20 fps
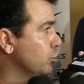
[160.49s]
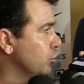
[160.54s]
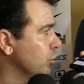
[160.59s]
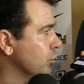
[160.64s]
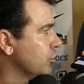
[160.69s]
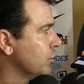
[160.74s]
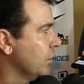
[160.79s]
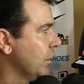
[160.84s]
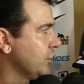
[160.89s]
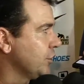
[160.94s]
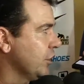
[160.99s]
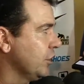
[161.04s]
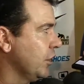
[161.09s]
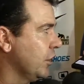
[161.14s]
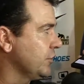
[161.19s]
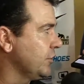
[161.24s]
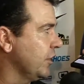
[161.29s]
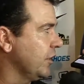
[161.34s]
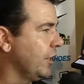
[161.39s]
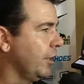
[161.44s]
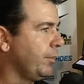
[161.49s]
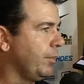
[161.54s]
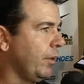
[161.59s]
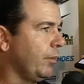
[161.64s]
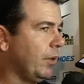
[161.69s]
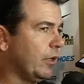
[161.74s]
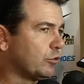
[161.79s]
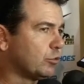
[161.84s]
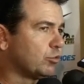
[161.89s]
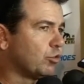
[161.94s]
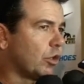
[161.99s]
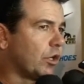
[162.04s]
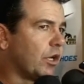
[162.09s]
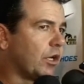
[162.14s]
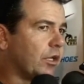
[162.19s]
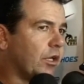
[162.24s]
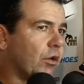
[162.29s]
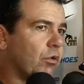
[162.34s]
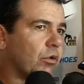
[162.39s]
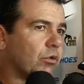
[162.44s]
justo. Eu acho que a nossa equipe, mesmo jogando
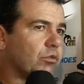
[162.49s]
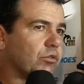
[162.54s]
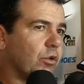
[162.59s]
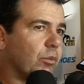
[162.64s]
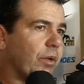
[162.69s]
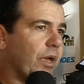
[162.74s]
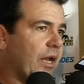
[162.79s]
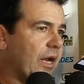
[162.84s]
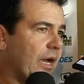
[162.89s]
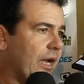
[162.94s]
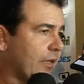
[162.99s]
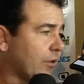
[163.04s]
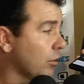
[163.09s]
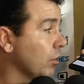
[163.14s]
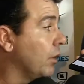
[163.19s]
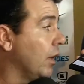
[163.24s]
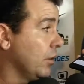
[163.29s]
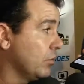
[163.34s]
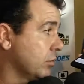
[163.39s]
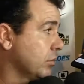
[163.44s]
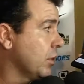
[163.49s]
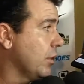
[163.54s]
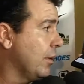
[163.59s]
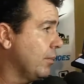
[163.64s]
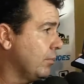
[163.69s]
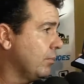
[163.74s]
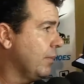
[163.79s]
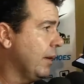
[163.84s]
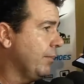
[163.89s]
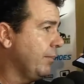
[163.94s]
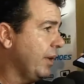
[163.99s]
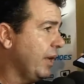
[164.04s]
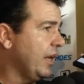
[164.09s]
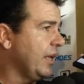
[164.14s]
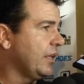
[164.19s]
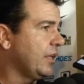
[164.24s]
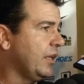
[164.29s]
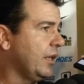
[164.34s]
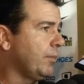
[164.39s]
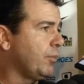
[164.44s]
aqui contra o São Bernardo, que é uma, que é uma, uma bela
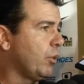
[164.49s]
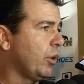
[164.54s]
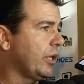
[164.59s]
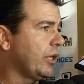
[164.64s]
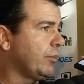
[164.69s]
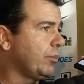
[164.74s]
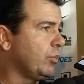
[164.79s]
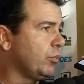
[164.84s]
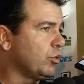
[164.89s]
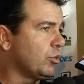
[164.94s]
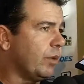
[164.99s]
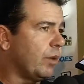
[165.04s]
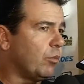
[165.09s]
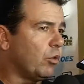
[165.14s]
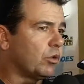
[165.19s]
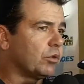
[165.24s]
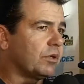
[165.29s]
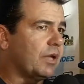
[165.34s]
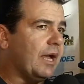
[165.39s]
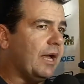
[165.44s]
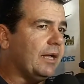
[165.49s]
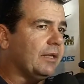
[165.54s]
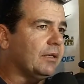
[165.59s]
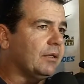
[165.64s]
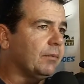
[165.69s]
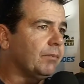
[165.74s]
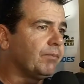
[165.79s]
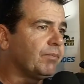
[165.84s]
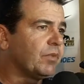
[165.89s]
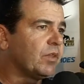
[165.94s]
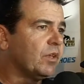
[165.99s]
equipe, uma equipe muito bem montada,